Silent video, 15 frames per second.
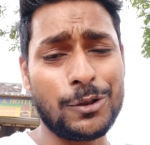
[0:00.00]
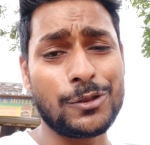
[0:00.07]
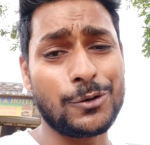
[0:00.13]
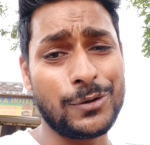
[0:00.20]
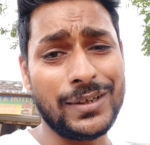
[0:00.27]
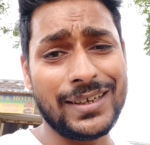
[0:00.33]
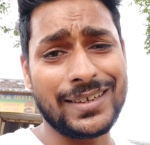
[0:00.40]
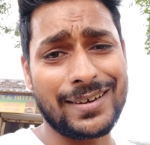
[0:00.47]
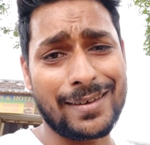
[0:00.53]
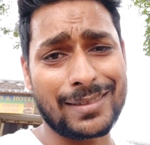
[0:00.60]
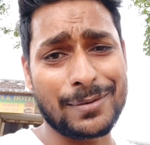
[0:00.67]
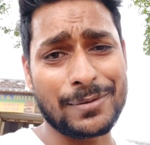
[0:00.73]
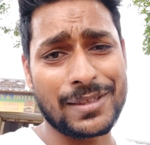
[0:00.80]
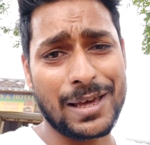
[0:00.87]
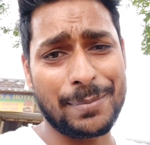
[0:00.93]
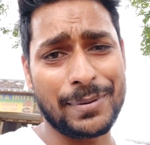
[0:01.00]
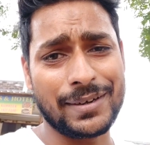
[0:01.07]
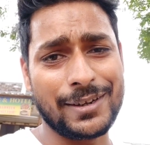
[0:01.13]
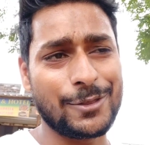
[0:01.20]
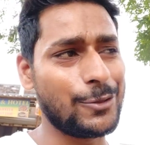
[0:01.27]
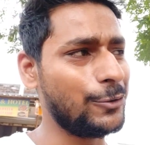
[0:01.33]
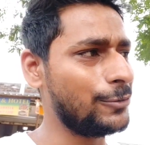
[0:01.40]
बहुत जरूरी है रास्ते में चाय
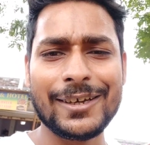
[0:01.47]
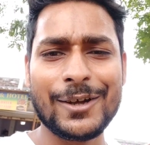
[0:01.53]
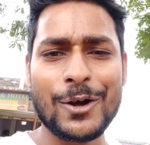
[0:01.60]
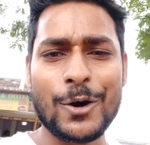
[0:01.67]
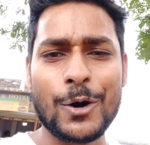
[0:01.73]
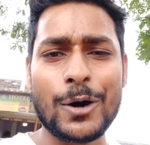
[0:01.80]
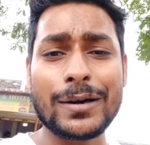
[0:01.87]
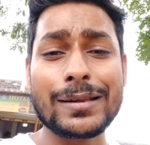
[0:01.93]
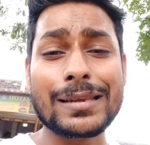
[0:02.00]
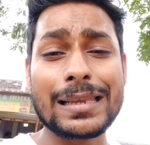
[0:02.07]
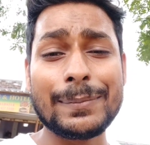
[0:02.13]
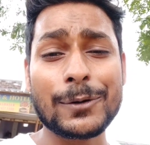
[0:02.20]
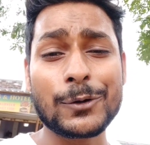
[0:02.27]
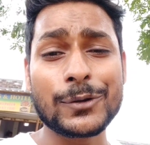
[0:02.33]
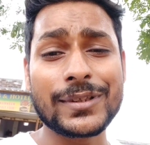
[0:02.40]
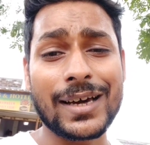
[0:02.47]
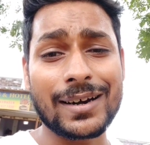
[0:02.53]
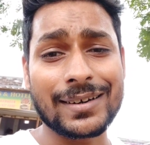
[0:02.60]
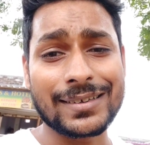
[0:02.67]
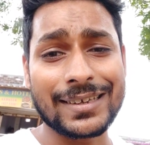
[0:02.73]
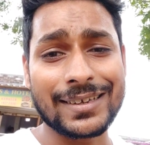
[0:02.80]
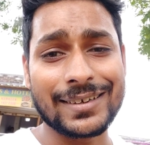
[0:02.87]
पानी सो और डिस्लेबर को
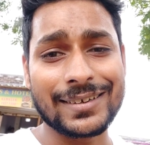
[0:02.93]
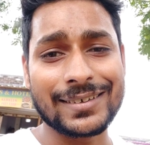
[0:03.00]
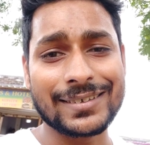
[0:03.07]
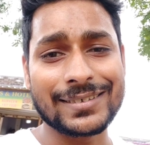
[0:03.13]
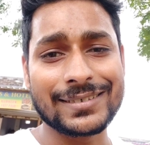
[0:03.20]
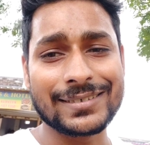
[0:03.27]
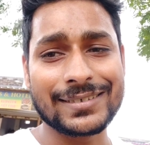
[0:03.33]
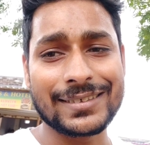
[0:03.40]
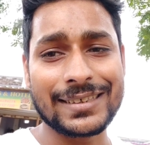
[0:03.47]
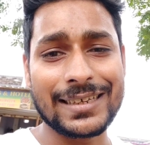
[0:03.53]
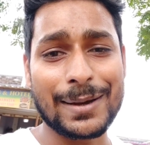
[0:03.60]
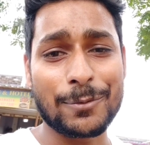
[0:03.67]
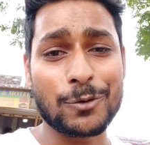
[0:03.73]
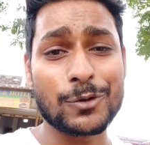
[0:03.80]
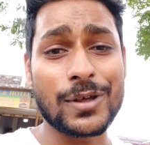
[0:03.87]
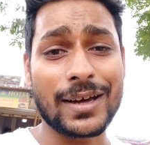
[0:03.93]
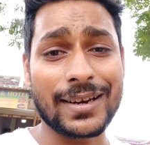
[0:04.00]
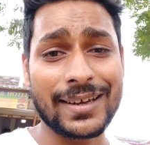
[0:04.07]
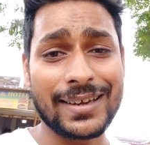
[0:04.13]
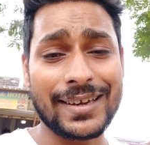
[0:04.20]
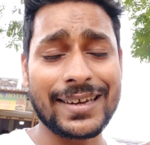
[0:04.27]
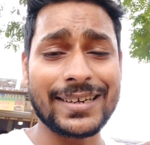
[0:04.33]
ध्यान रखिएगा कि आपको
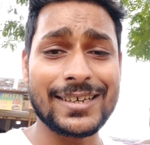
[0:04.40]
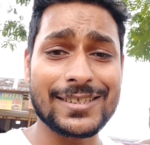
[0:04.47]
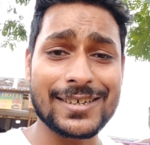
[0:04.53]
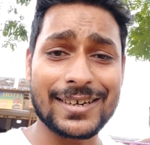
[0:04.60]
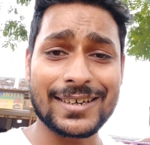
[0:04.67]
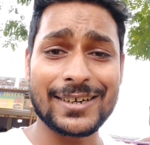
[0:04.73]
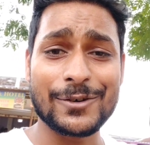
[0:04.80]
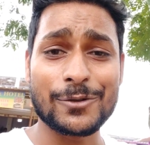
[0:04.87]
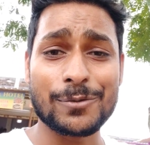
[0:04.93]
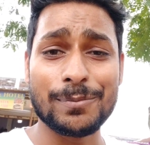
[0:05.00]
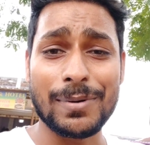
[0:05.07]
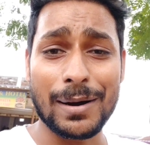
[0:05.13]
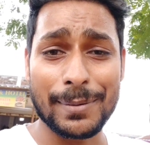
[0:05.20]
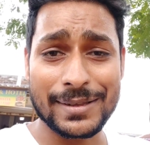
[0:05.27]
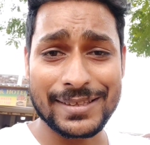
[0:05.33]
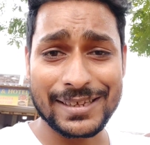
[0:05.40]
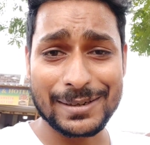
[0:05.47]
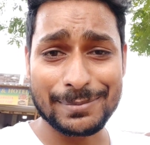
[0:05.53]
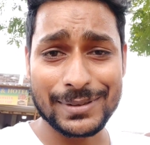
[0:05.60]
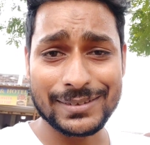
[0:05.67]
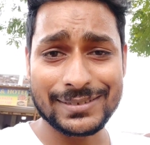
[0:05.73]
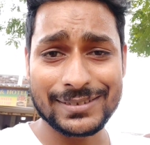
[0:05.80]
जाना है या नहीं जाना है उस बाबा जी
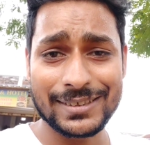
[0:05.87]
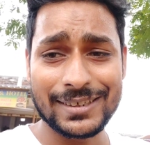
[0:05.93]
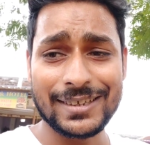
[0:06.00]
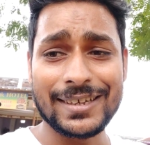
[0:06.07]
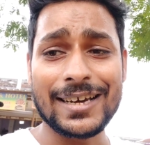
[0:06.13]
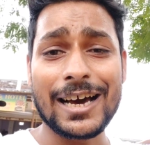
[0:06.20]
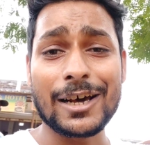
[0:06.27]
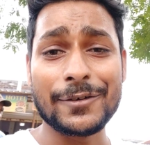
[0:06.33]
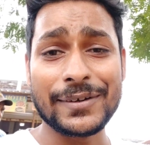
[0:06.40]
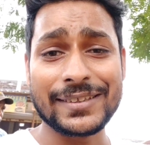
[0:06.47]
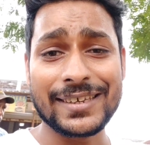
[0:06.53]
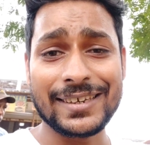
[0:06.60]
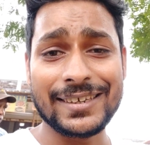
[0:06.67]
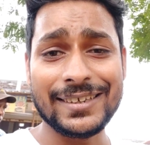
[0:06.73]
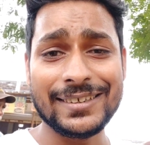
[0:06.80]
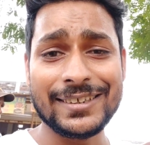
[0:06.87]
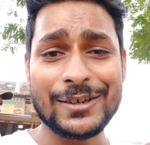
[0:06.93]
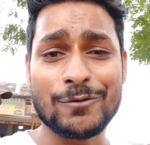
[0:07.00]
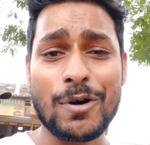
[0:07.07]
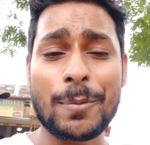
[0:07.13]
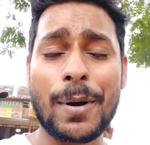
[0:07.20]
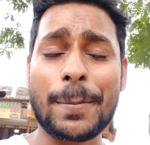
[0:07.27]
के पास आयुर्वेद के लिए
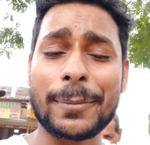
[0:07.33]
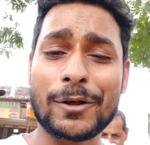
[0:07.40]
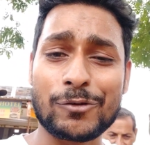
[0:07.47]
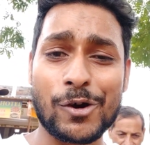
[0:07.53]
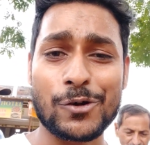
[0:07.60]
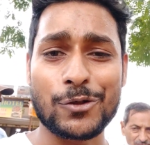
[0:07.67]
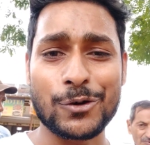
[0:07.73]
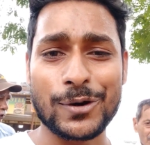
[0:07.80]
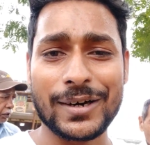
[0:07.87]
वो आपका अपना चॉइस